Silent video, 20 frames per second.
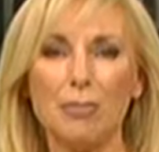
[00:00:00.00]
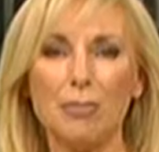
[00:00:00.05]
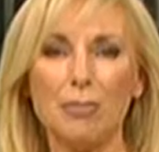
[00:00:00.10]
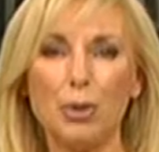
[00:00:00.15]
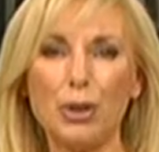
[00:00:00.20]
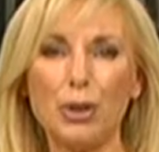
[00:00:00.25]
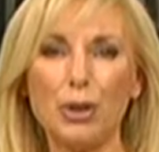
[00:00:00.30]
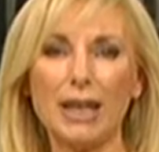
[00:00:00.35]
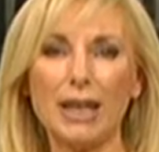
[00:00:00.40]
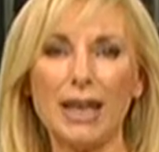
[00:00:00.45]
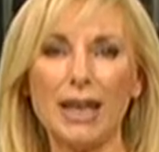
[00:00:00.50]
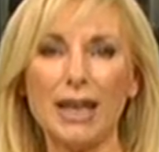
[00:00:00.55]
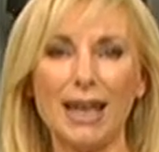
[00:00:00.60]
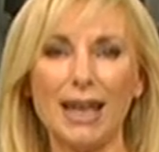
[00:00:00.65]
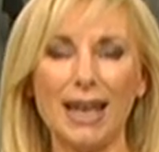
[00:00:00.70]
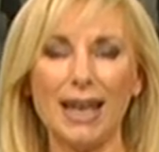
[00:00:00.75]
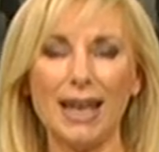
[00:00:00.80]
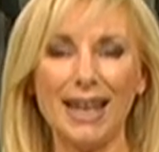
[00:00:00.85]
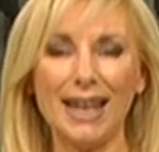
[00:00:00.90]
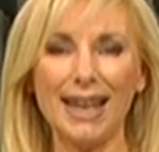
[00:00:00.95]

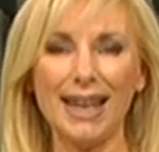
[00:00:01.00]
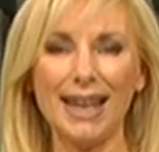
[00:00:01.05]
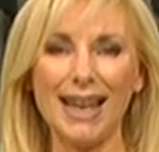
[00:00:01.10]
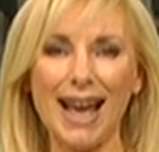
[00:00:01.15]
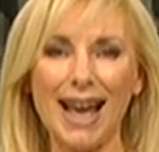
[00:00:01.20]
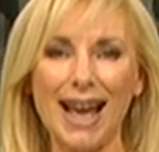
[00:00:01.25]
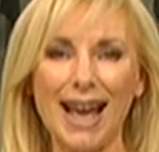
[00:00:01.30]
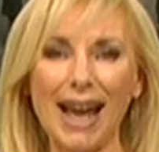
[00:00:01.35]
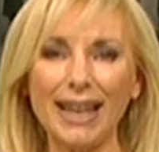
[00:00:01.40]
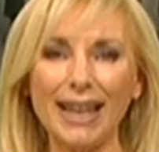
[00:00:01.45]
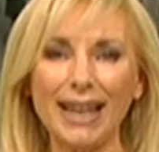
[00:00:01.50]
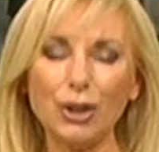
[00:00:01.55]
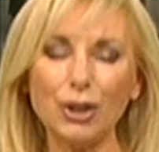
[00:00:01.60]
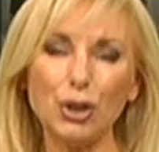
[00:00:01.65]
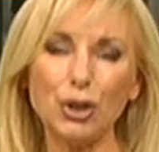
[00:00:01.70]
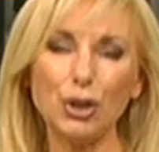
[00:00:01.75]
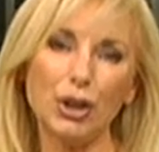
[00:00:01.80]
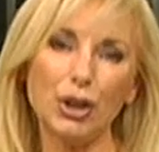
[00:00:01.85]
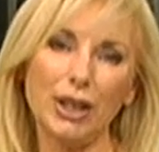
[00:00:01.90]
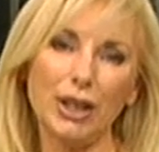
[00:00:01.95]
porque eh, a
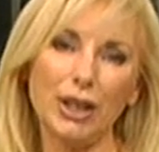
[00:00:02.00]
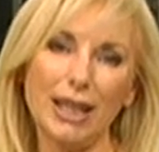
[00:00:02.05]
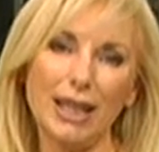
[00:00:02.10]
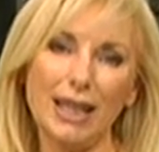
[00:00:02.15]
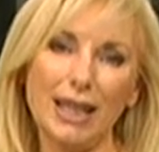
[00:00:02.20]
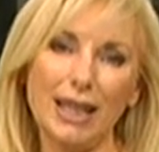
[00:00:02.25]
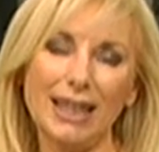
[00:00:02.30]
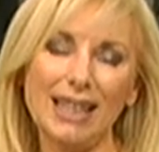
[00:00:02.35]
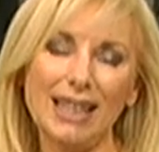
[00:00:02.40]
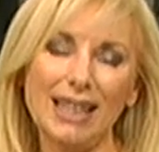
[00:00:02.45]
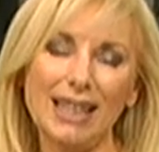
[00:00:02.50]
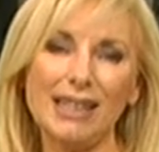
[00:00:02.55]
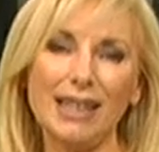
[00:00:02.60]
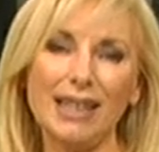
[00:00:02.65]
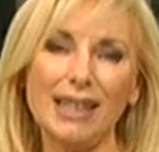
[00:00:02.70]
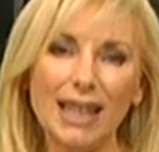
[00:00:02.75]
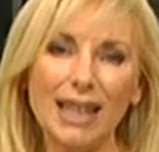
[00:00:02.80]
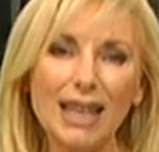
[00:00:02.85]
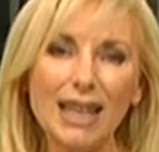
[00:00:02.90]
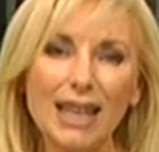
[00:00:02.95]
esto de
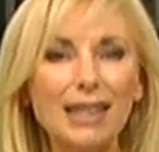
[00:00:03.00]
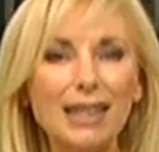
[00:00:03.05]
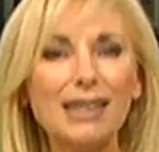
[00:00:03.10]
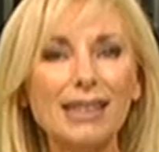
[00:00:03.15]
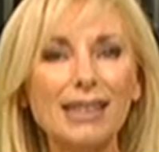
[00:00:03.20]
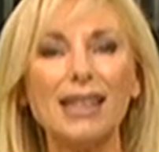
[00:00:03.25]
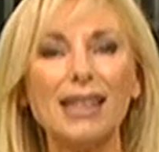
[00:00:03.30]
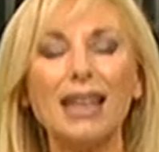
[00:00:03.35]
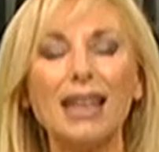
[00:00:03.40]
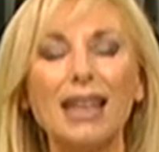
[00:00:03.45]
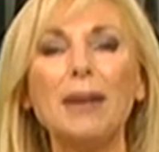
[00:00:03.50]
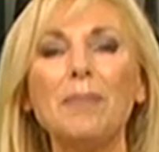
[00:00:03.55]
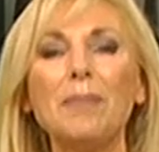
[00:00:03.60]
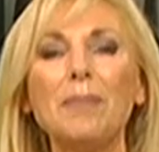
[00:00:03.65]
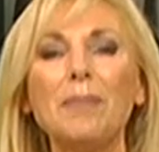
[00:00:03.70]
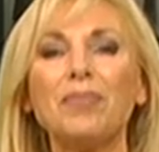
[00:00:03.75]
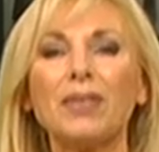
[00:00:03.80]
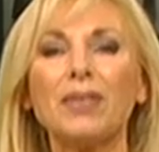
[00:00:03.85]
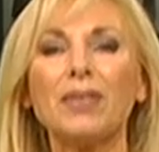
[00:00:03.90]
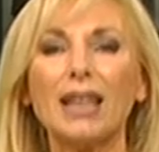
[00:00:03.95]
decidirse,
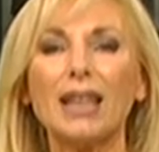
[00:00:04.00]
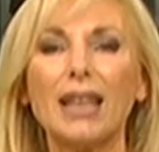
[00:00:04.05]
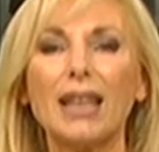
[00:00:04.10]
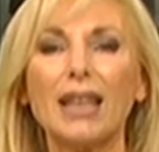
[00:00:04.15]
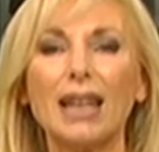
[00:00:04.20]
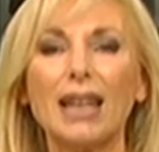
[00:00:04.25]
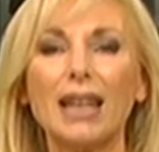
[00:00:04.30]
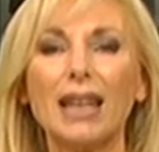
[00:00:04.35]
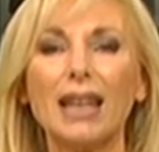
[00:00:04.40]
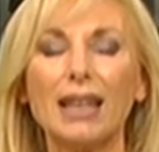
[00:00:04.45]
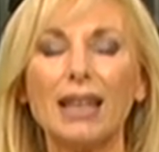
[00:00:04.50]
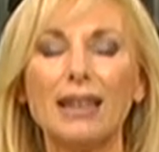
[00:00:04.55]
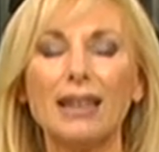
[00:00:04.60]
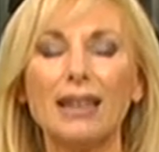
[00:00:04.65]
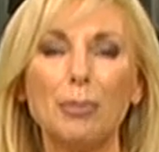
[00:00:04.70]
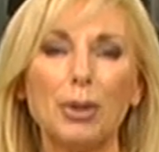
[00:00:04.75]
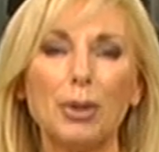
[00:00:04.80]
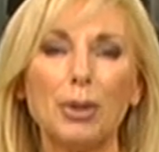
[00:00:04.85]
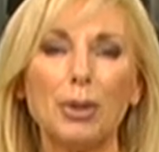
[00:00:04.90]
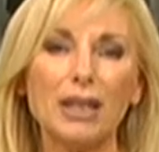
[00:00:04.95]
que
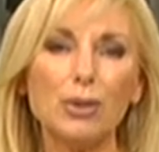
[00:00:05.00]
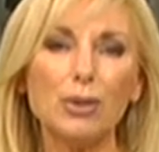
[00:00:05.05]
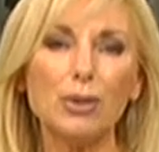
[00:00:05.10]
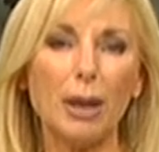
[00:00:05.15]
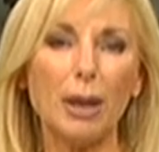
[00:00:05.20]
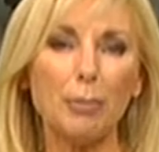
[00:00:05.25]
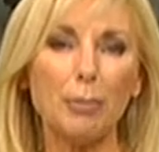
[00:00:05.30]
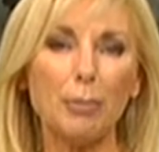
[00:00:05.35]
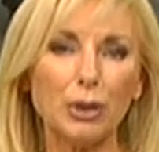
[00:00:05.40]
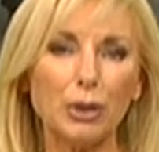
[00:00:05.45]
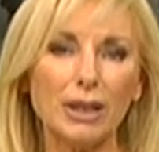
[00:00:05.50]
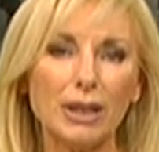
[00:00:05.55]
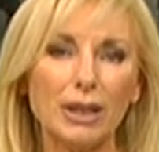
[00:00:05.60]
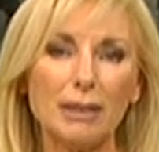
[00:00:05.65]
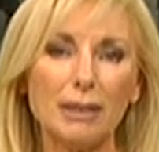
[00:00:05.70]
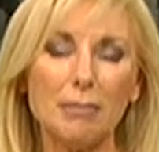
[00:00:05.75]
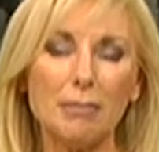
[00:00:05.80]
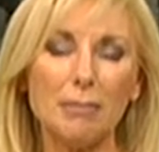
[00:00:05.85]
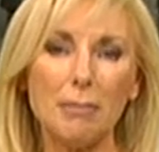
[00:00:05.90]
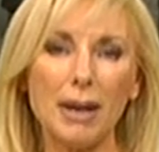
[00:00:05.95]
de ponerse una
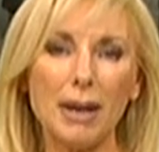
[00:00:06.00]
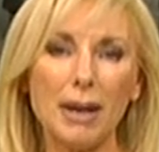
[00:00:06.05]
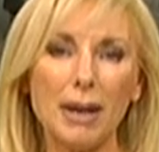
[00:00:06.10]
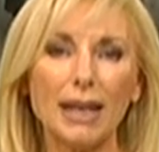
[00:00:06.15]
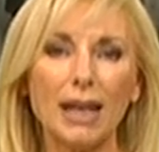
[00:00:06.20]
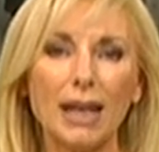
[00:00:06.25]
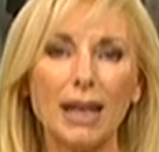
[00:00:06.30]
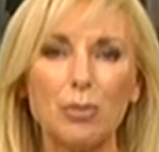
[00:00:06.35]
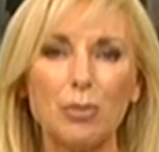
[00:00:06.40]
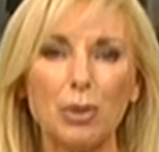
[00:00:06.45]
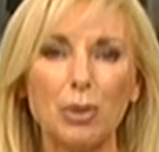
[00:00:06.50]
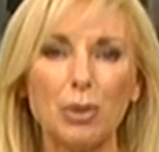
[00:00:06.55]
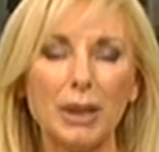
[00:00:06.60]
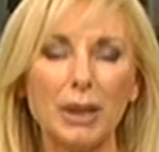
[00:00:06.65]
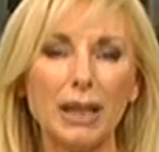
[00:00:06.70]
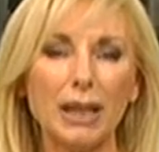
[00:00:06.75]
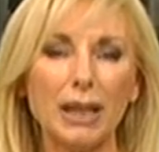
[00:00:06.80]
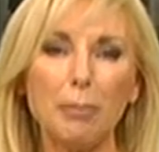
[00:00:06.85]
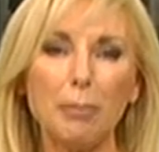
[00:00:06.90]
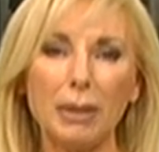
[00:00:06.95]
prótesis mamaria, como
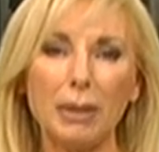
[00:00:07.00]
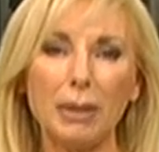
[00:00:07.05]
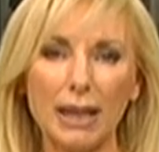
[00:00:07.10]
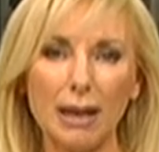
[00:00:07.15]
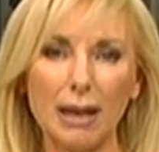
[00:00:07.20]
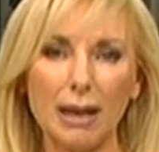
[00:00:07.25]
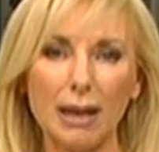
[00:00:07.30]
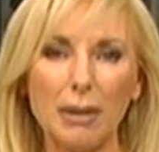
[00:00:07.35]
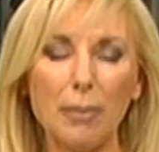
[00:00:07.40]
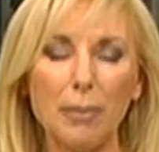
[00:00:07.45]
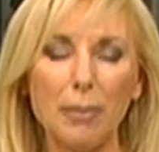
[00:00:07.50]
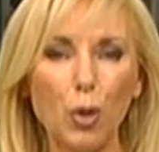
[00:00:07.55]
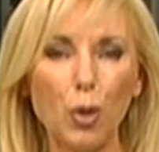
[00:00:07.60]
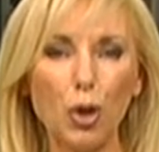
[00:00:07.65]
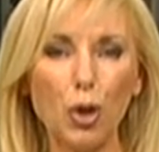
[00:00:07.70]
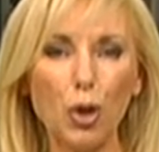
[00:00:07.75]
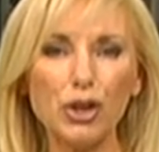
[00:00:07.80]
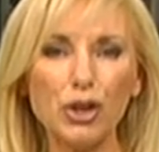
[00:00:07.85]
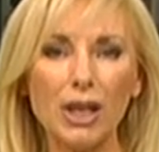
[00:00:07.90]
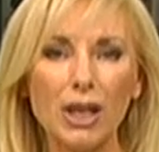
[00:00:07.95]
bien explicabas
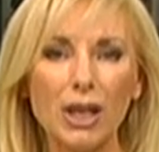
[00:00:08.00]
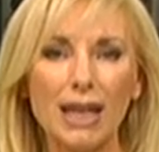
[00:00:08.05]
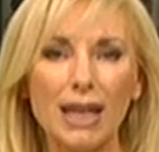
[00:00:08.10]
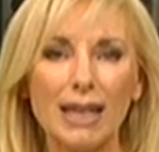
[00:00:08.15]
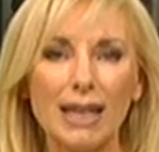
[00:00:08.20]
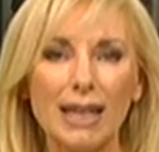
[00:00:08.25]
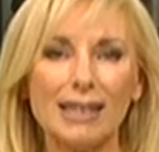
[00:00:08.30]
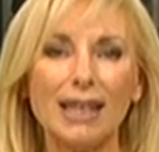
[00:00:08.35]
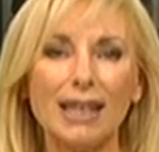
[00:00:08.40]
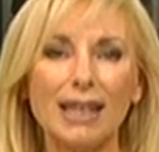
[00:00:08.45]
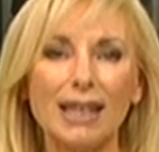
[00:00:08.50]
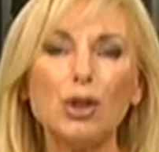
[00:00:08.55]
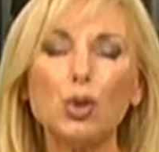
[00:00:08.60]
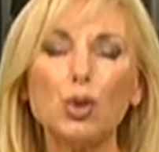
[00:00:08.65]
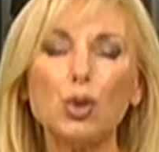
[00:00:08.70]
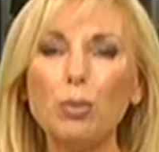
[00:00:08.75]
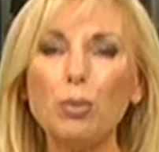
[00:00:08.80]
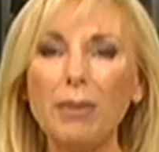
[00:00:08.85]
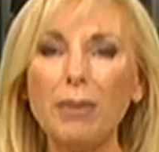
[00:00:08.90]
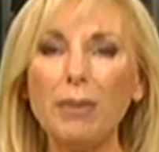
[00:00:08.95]
vos, se le
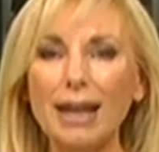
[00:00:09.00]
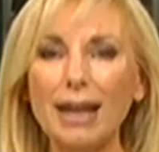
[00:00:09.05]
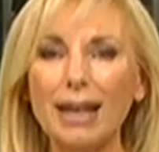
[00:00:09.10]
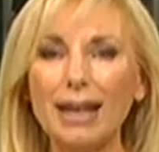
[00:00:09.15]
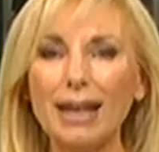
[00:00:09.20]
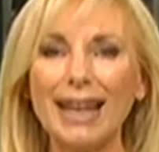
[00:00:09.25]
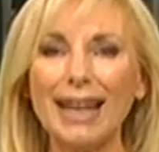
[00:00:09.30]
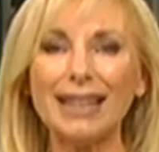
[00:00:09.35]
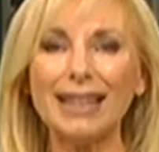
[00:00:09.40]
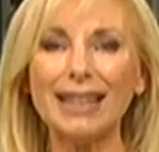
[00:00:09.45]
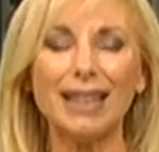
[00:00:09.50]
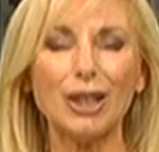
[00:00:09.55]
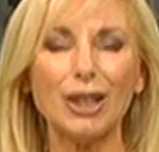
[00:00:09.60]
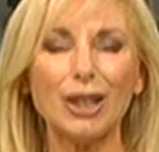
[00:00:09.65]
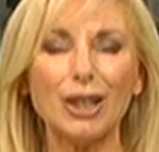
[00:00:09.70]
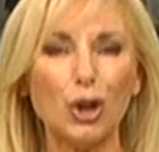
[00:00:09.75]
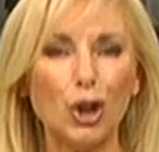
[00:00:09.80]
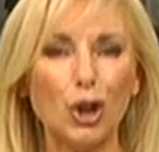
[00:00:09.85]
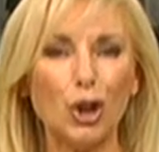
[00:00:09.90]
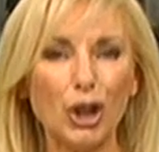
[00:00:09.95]
suma la
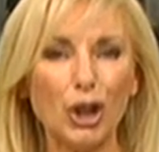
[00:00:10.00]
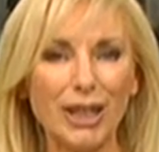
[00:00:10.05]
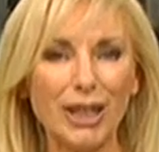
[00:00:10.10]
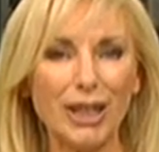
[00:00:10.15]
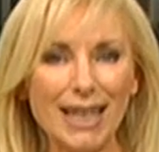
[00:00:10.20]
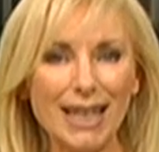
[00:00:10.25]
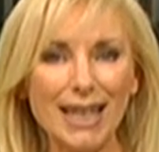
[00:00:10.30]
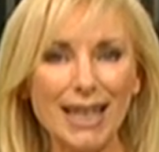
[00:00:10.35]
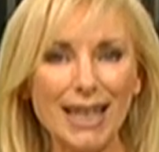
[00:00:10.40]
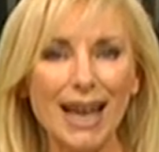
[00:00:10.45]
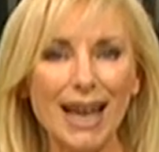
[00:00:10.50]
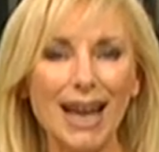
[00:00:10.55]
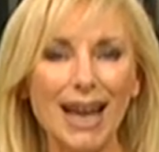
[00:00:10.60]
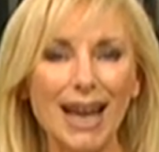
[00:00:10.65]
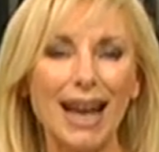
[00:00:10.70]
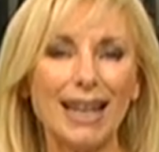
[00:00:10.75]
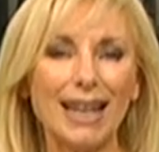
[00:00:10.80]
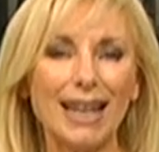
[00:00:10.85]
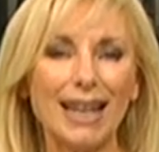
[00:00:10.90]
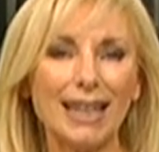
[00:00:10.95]
tecnología
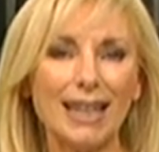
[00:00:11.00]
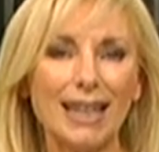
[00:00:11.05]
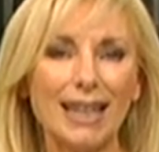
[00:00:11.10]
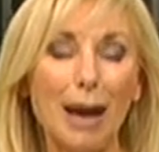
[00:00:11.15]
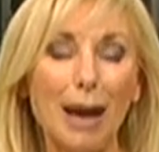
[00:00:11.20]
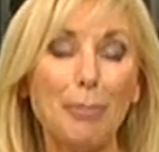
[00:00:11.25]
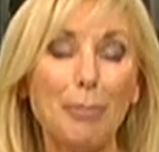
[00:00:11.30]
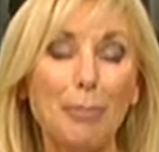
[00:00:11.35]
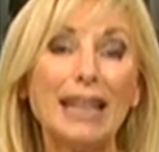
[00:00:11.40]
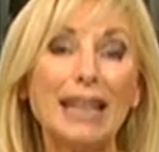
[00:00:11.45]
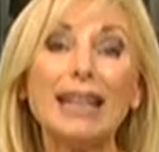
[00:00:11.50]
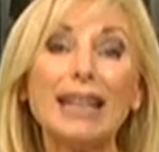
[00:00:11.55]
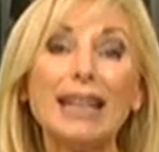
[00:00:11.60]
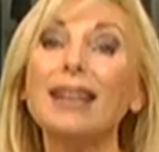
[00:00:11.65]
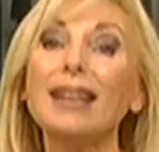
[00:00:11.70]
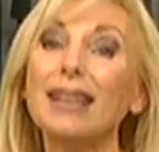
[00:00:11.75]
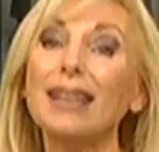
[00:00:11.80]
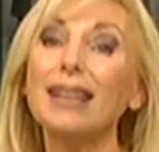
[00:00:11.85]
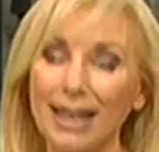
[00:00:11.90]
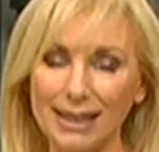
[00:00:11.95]
eh,
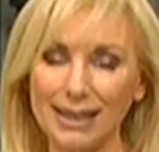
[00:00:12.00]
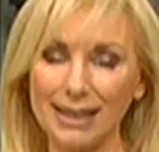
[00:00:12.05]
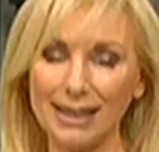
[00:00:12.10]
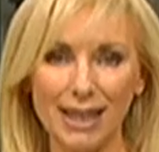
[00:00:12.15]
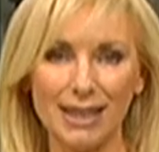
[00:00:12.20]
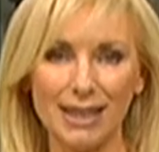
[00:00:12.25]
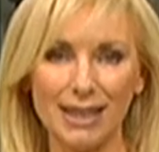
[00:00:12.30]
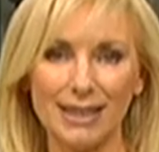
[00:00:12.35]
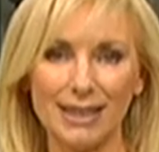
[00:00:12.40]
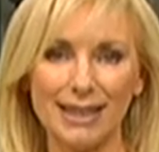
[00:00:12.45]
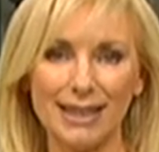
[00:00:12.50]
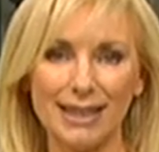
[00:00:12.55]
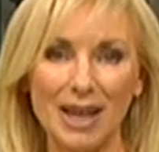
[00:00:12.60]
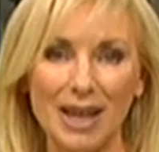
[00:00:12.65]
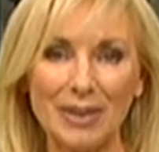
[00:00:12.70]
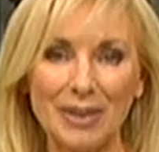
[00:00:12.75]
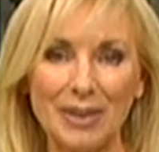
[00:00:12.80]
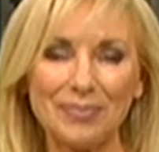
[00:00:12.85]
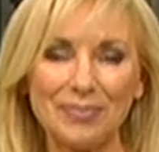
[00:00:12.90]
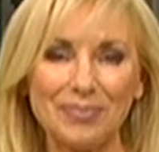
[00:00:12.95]
aplicada a la ciencia.